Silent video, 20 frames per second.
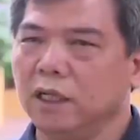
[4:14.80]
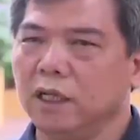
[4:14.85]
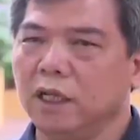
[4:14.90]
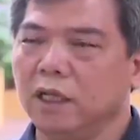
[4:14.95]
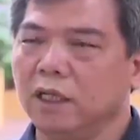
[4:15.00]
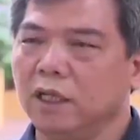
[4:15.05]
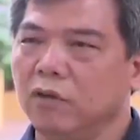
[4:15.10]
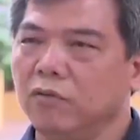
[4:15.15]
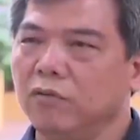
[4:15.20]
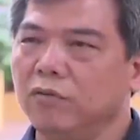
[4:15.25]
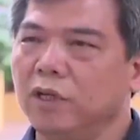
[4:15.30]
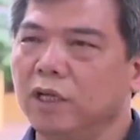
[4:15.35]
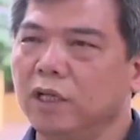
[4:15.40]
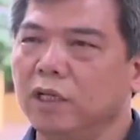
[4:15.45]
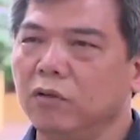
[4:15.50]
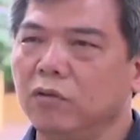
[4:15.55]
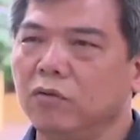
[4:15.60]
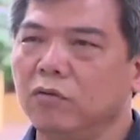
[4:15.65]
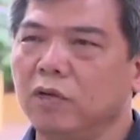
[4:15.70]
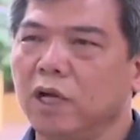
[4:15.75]
hiện nay giáo
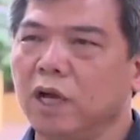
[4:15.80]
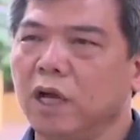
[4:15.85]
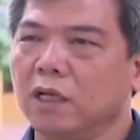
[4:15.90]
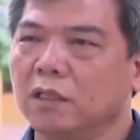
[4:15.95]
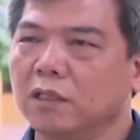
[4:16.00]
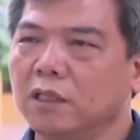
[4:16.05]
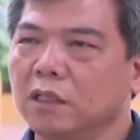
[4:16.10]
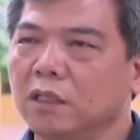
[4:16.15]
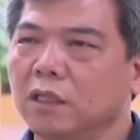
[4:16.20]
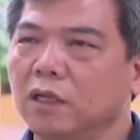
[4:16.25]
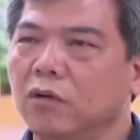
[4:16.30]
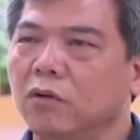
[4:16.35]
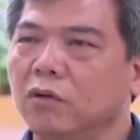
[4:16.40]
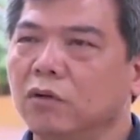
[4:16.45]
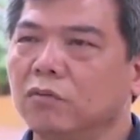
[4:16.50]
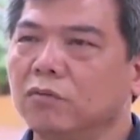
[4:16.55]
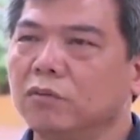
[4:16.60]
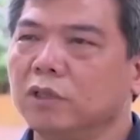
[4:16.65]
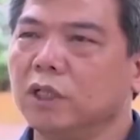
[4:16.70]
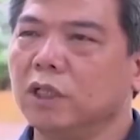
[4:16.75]
viên cũng đang rất
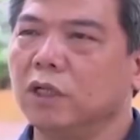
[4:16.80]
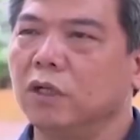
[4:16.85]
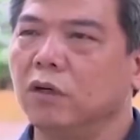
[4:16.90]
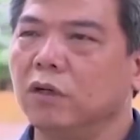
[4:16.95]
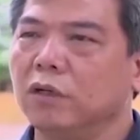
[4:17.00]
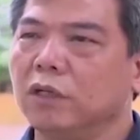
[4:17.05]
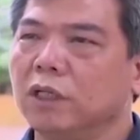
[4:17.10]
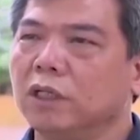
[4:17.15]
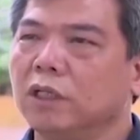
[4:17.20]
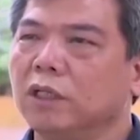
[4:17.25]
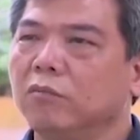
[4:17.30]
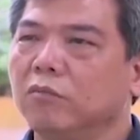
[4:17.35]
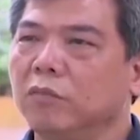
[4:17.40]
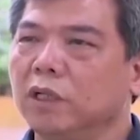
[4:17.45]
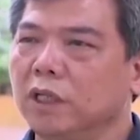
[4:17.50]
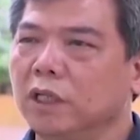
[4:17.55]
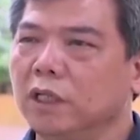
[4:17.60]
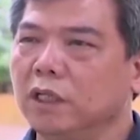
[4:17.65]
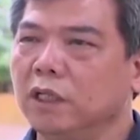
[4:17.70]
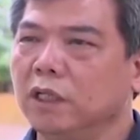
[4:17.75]
nhiều đồng chí có những cái
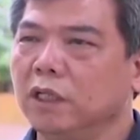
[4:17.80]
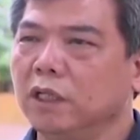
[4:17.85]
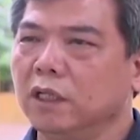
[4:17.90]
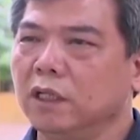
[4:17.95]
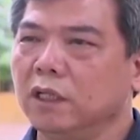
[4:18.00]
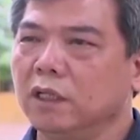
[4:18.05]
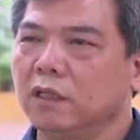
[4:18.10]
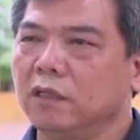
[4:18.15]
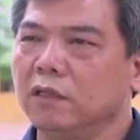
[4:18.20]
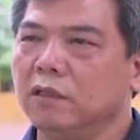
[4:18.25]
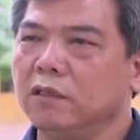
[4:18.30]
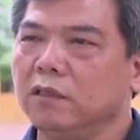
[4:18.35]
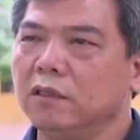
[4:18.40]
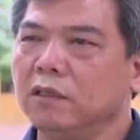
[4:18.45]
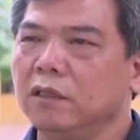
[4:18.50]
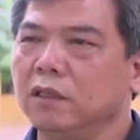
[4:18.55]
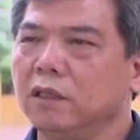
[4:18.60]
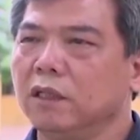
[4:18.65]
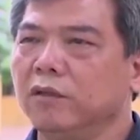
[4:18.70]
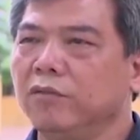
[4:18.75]
tâm lý đứng
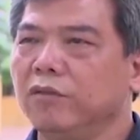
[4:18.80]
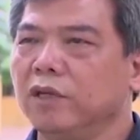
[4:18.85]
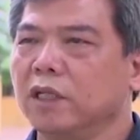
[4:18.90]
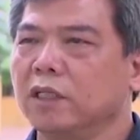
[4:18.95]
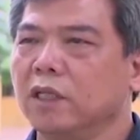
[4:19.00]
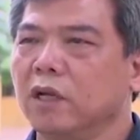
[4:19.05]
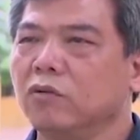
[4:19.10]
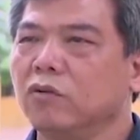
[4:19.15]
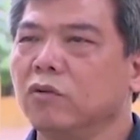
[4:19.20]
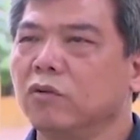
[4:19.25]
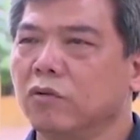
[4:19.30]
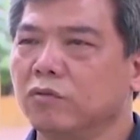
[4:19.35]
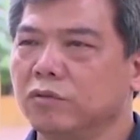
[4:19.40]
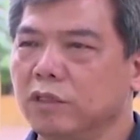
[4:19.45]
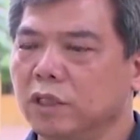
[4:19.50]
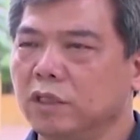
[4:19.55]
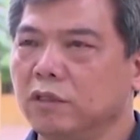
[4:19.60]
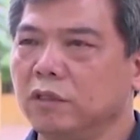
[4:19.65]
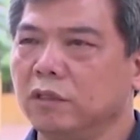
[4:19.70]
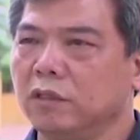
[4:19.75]
trước cái việc giáo dục
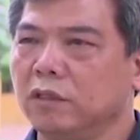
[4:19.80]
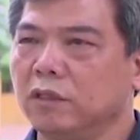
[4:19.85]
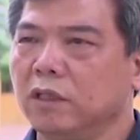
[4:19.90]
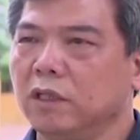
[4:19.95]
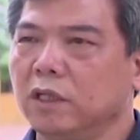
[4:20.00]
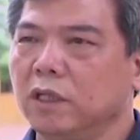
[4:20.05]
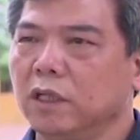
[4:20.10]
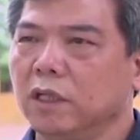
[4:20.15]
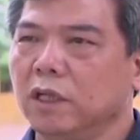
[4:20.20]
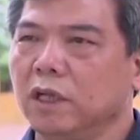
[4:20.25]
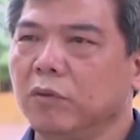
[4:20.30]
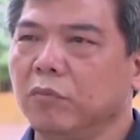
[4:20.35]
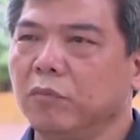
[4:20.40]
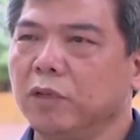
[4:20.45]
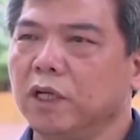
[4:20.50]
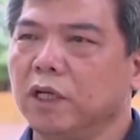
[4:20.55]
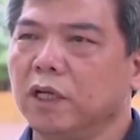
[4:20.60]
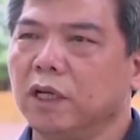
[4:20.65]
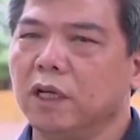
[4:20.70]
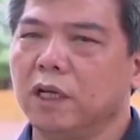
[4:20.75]
học sinh đặc
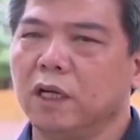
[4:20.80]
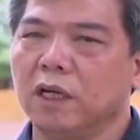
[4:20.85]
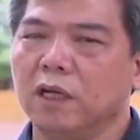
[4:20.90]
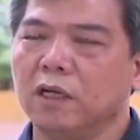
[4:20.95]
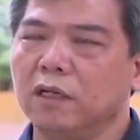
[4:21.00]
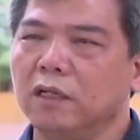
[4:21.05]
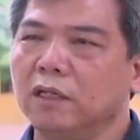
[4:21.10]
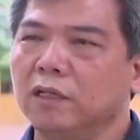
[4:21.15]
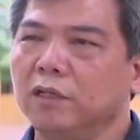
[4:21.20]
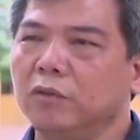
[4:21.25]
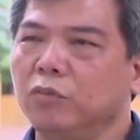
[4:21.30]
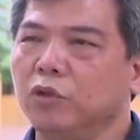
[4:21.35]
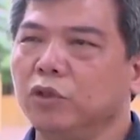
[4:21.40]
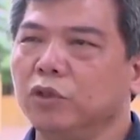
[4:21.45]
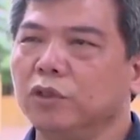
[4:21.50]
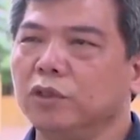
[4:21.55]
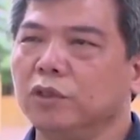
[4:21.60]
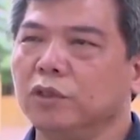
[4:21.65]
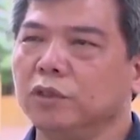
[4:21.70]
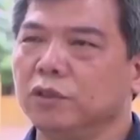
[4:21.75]
biệt là hơi
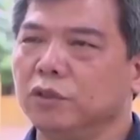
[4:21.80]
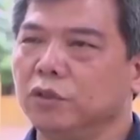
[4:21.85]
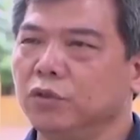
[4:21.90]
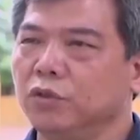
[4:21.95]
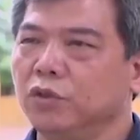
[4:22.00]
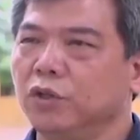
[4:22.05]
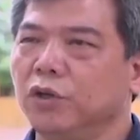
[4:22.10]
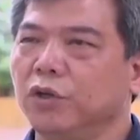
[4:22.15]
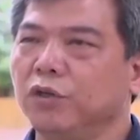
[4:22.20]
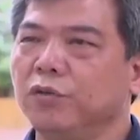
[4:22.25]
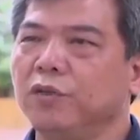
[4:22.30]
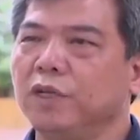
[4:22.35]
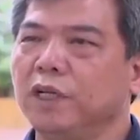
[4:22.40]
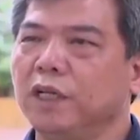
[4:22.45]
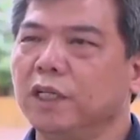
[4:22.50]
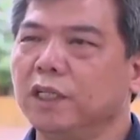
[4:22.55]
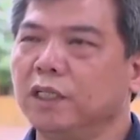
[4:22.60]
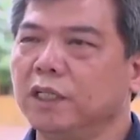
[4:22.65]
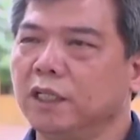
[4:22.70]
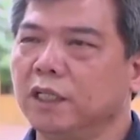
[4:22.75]
một chút có những
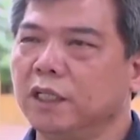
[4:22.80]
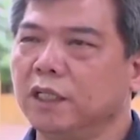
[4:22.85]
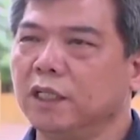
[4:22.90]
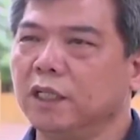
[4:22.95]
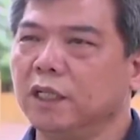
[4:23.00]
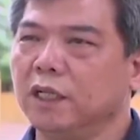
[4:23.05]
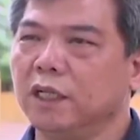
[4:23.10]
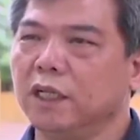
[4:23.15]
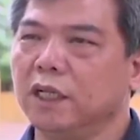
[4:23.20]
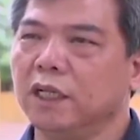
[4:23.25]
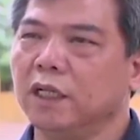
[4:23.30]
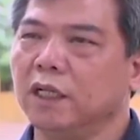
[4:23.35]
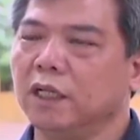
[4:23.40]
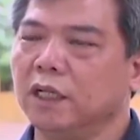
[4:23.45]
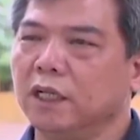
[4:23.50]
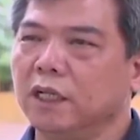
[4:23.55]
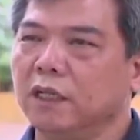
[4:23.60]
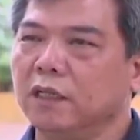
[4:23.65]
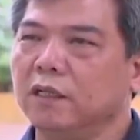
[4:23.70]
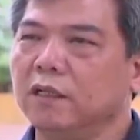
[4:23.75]
vấn đề gì thì lại
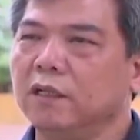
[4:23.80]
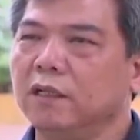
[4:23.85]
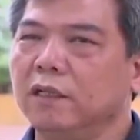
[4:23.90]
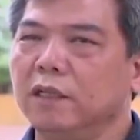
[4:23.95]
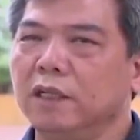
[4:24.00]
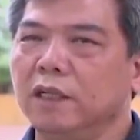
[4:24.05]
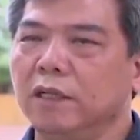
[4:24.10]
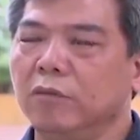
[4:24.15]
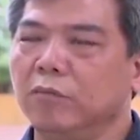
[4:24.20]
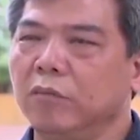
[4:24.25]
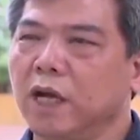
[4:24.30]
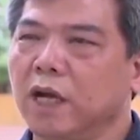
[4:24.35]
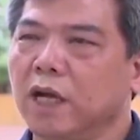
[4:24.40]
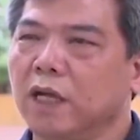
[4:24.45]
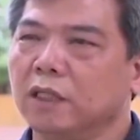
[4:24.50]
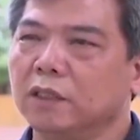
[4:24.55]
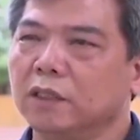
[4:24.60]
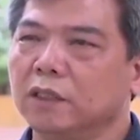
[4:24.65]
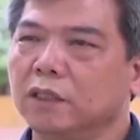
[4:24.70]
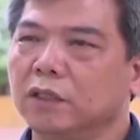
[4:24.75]
đưa lên
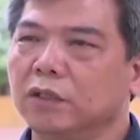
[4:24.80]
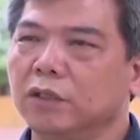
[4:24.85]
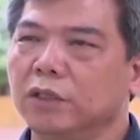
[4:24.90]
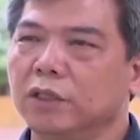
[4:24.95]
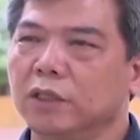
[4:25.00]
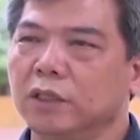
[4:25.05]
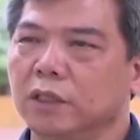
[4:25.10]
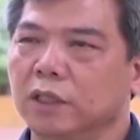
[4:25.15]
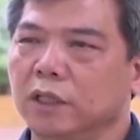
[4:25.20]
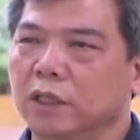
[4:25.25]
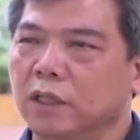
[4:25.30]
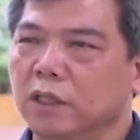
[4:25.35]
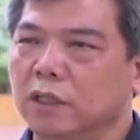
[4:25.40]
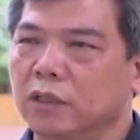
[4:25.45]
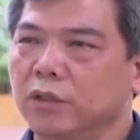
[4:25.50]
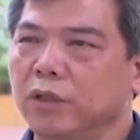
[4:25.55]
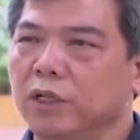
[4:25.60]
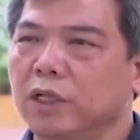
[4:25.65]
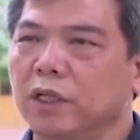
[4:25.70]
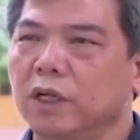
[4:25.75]
mạng dưới rồi
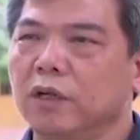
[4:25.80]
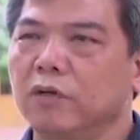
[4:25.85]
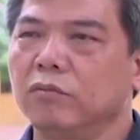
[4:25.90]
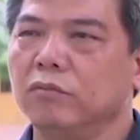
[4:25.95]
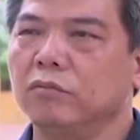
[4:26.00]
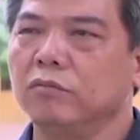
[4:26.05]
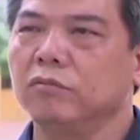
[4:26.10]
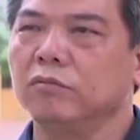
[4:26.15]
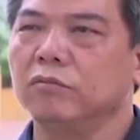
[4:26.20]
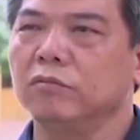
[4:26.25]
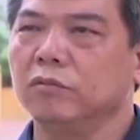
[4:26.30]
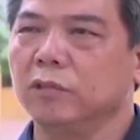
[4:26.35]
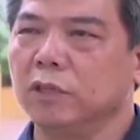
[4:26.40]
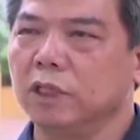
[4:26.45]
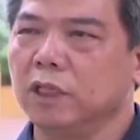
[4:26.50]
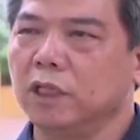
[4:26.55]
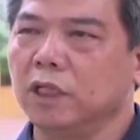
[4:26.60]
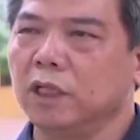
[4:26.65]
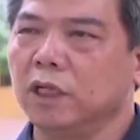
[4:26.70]
truyền thông